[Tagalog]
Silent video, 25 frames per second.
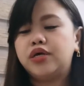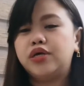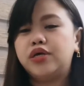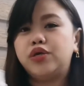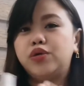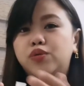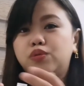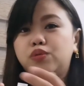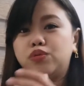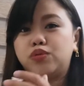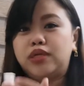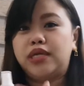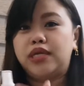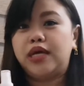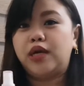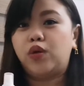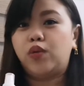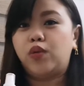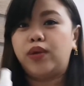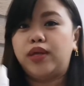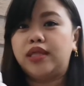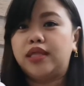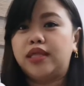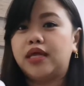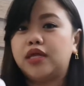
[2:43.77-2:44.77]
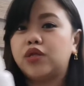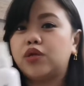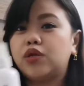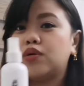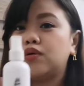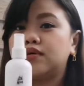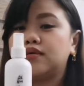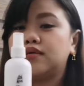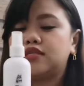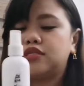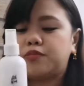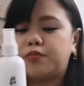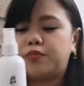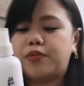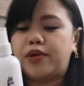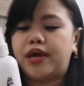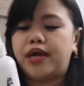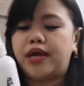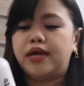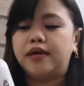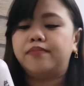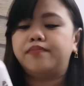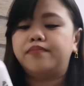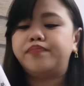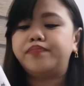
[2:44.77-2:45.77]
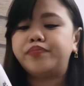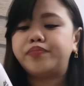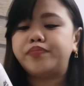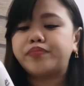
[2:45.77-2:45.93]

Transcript: yung liquid na tong spray.